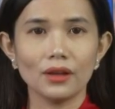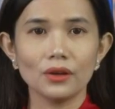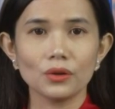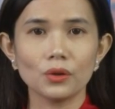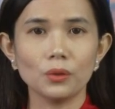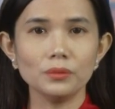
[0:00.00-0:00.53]

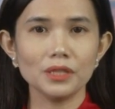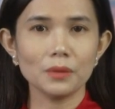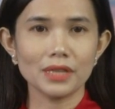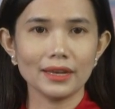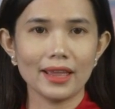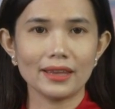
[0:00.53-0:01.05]
Cũng trong
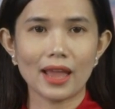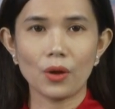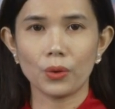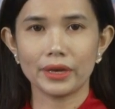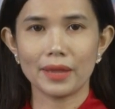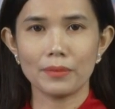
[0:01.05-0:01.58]
sáng nay, Đại
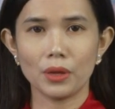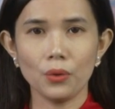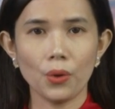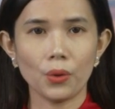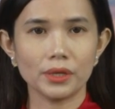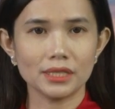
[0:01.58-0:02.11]
hội đại biểu
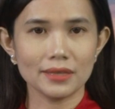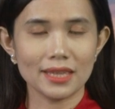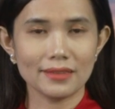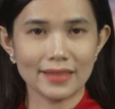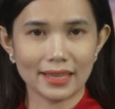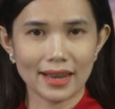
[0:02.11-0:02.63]
Hội Sinh
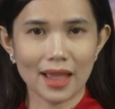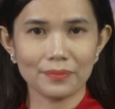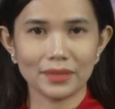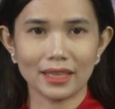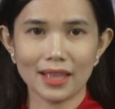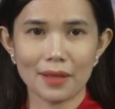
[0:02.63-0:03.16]
viên Việt
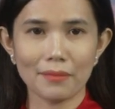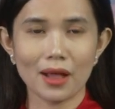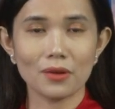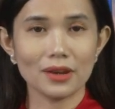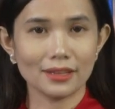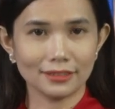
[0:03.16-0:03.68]
Nam tỉnh Cà
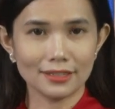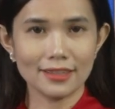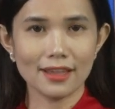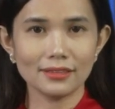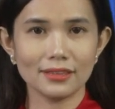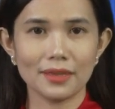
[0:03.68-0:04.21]
Mau lần thứ
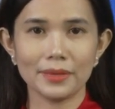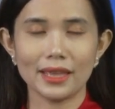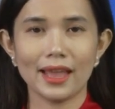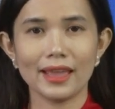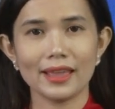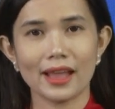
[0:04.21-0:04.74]
nhất nhiệm
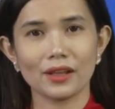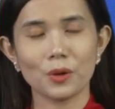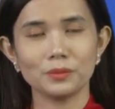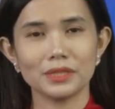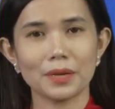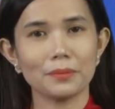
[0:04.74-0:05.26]
kỳ
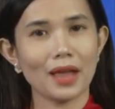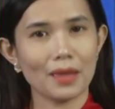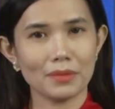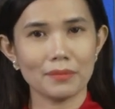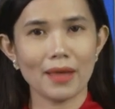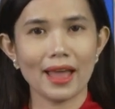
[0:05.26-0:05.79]

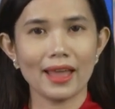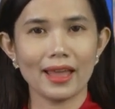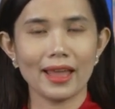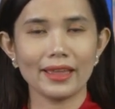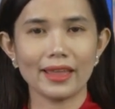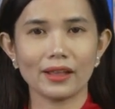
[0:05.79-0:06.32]

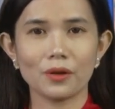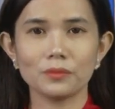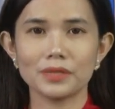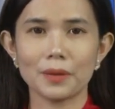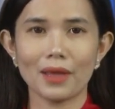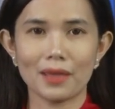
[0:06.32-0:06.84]

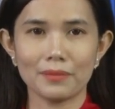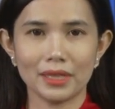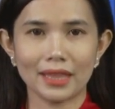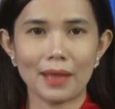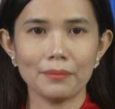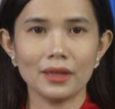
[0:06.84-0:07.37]

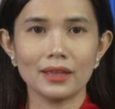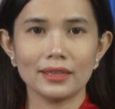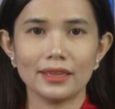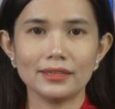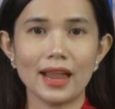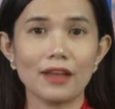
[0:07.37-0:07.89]
2023-2028
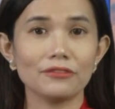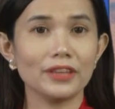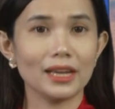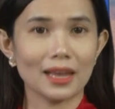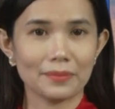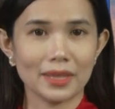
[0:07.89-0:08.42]
diễn ra
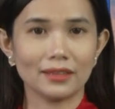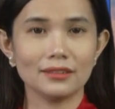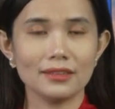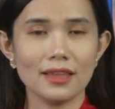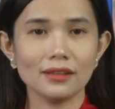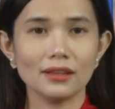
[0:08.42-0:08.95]
phiên làm việc
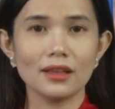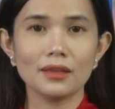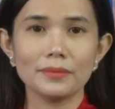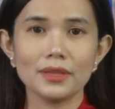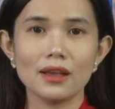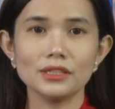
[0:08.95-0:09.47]
thứ nhất
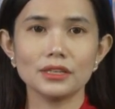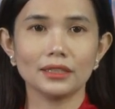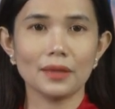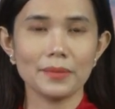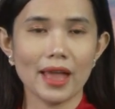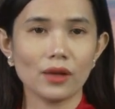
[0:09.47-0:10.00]
với sự
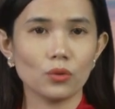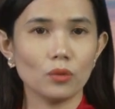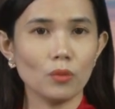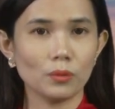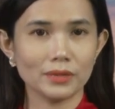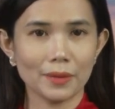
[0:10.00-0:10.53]
tham gia của
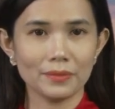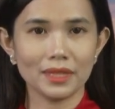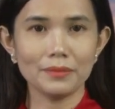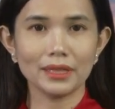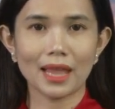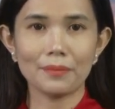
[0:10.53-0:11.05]

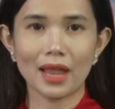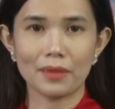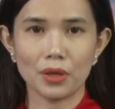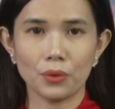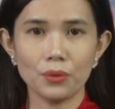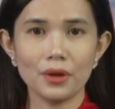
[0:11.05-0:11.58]
198
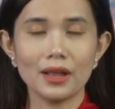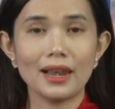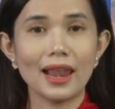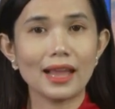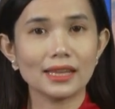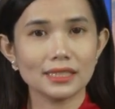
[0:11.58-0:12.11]
đại biểu
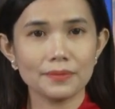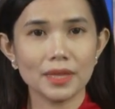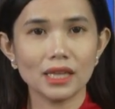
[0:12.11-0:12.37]
là sinh viên